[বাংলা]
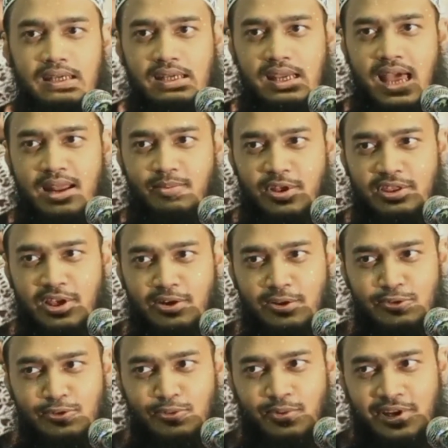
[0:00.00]
ইয়ার
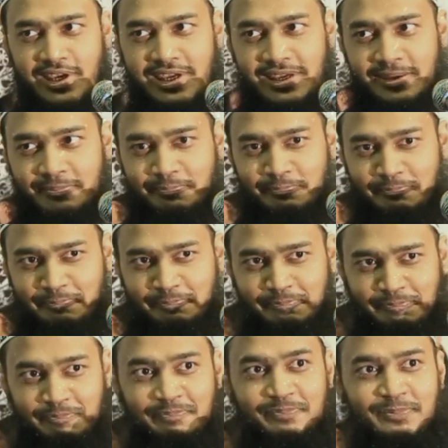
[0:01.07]
বত্তাকল সুবগি
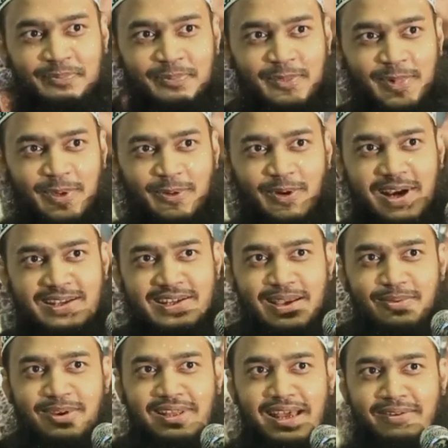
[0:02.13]

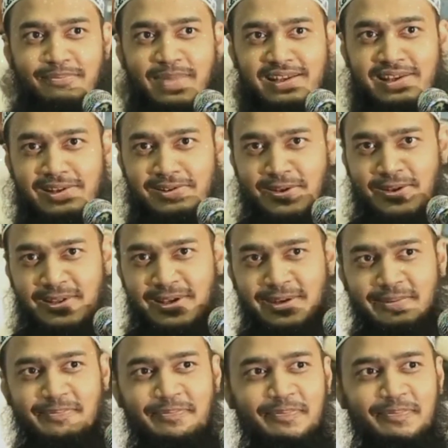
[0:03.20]
হোয়াটসঅ্যাপও আর মেসেজ নদের